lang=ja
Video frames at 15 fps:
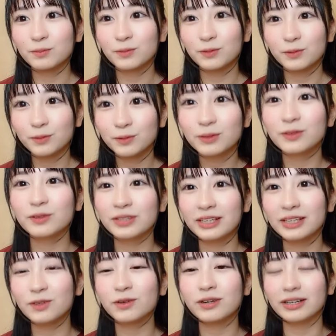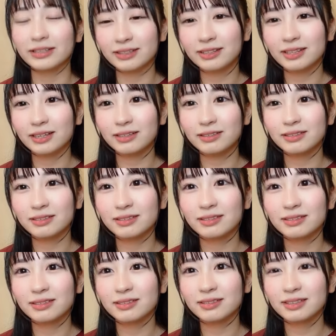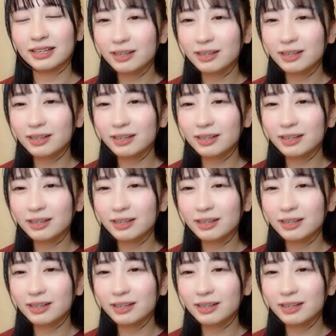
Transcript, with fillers: もう本当に良かった。だ